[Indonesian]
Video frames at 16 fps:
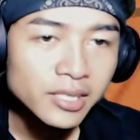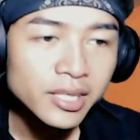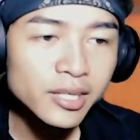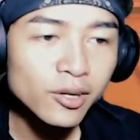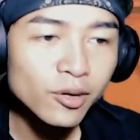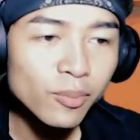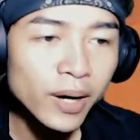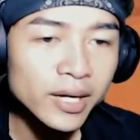
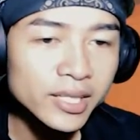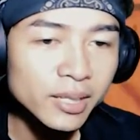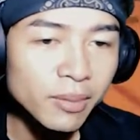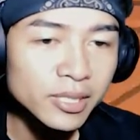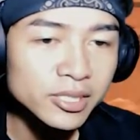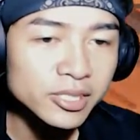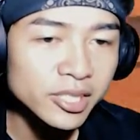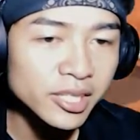Jadi rumah
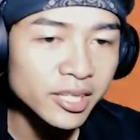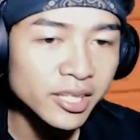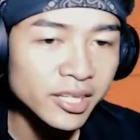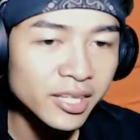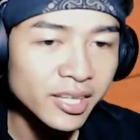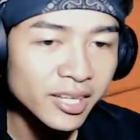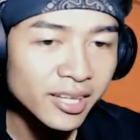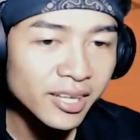kita
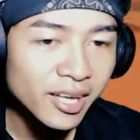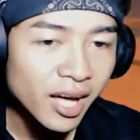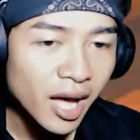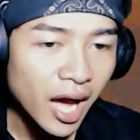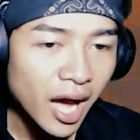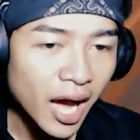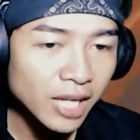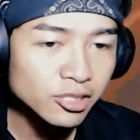masih
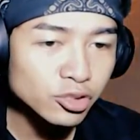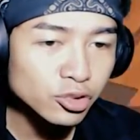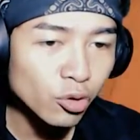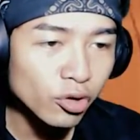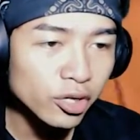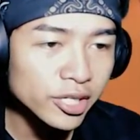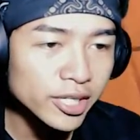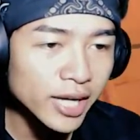
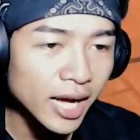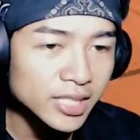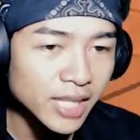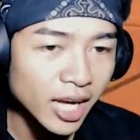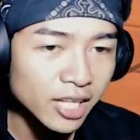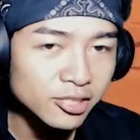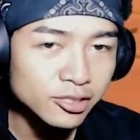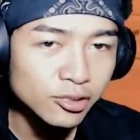hancur ini
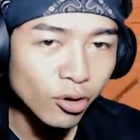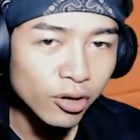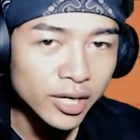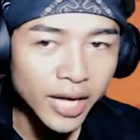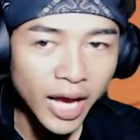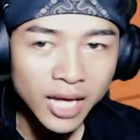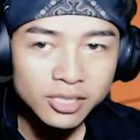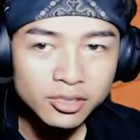guys, hancur
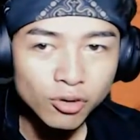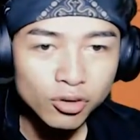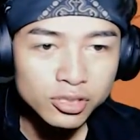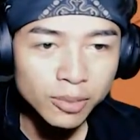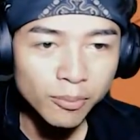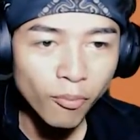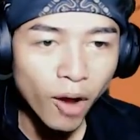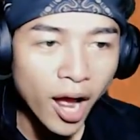nih, hancur
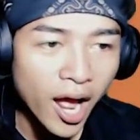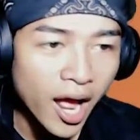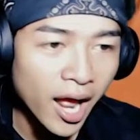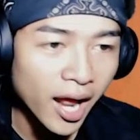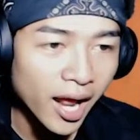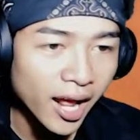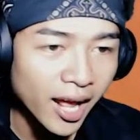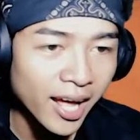
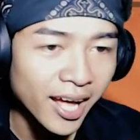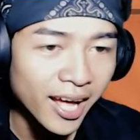semua.